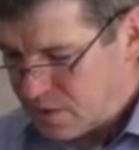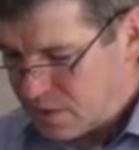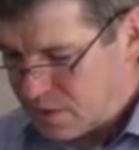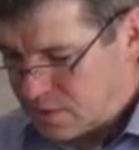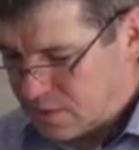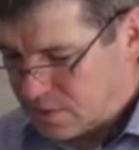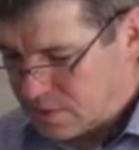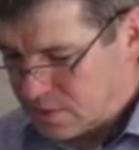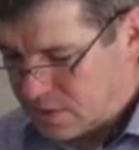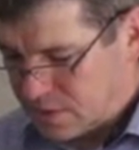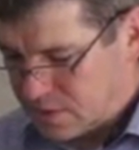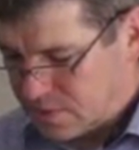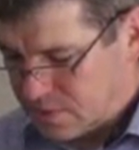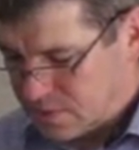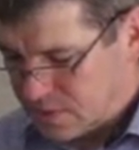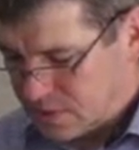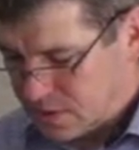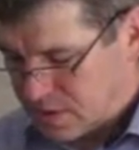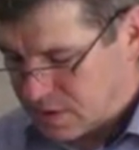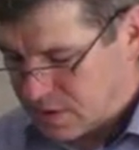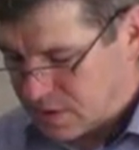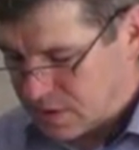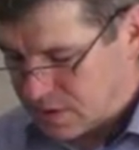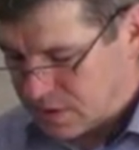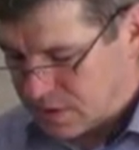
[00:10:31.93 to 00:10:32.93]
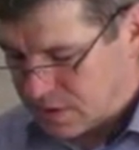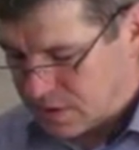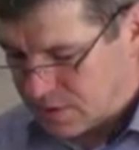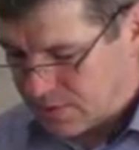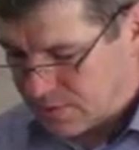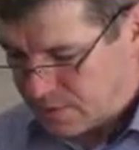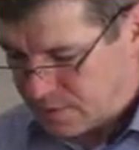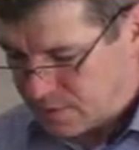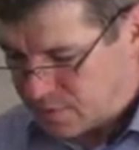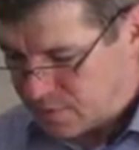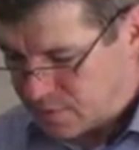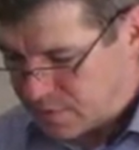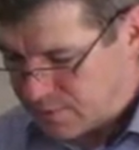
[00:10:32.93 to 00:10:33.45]
o tym
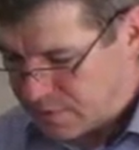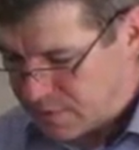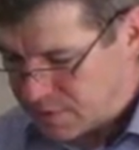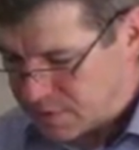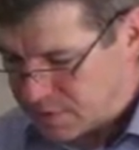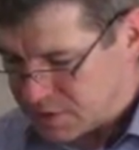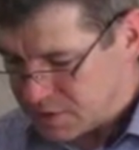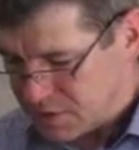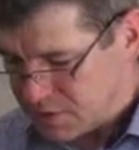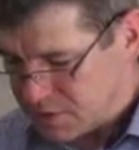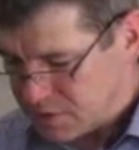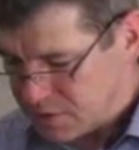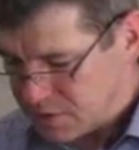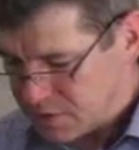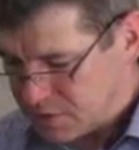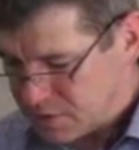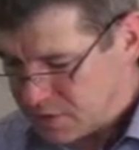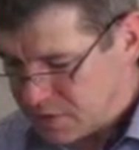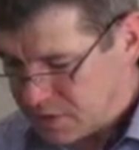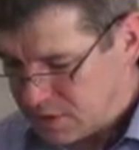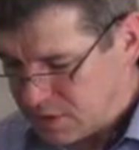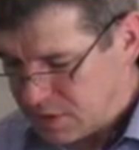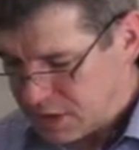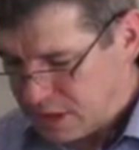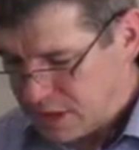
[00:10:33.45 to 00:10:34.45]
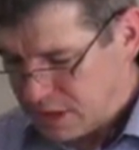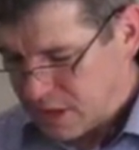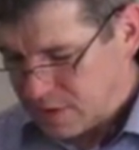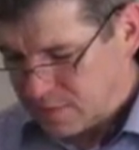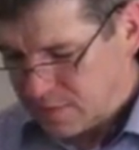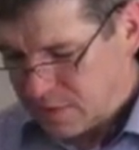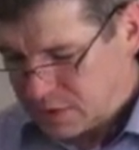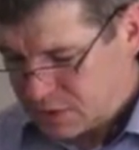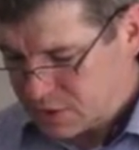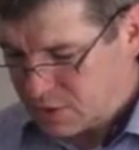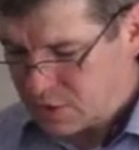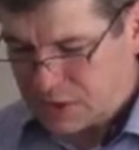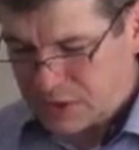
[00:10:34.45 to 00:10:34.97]
swoim uwięzieniu i
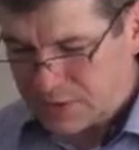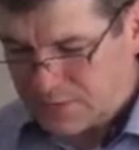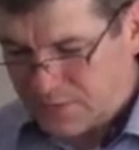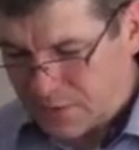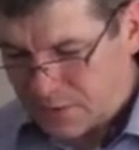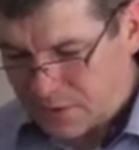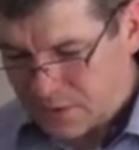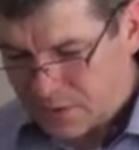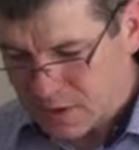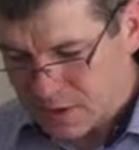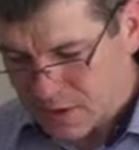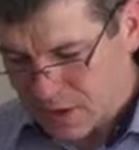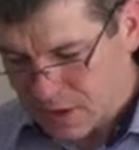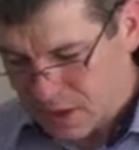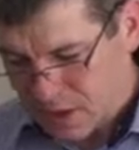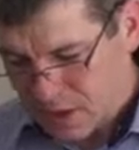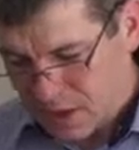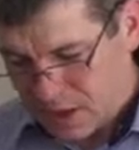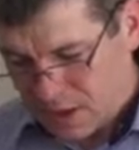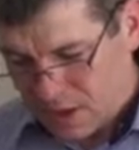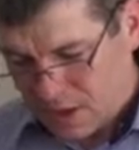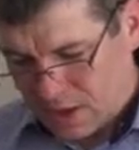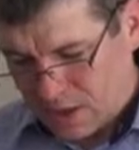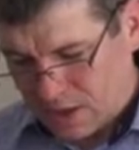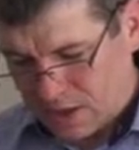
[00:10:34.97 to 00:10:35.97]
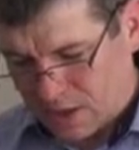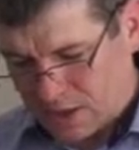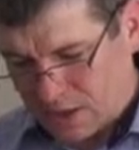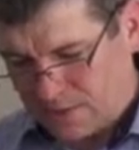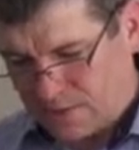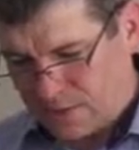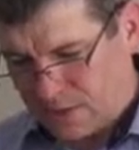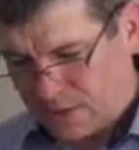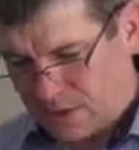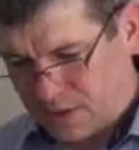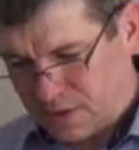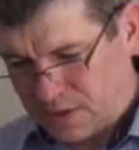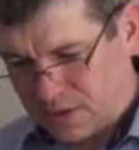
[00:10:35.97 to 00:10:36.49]
pisze o swojej,
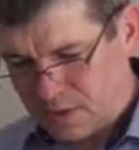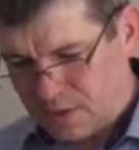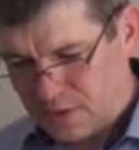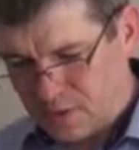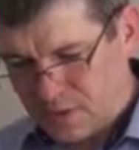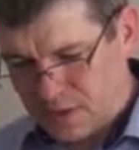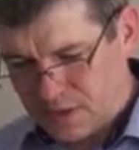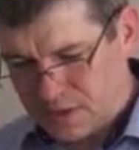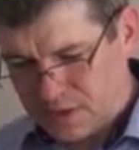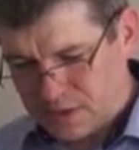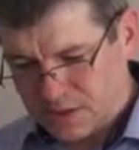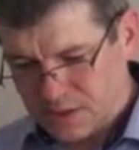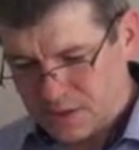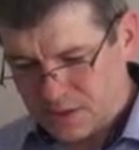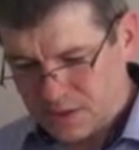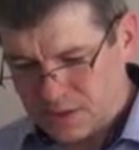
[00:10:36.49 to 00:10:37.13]
swojej sytuacji.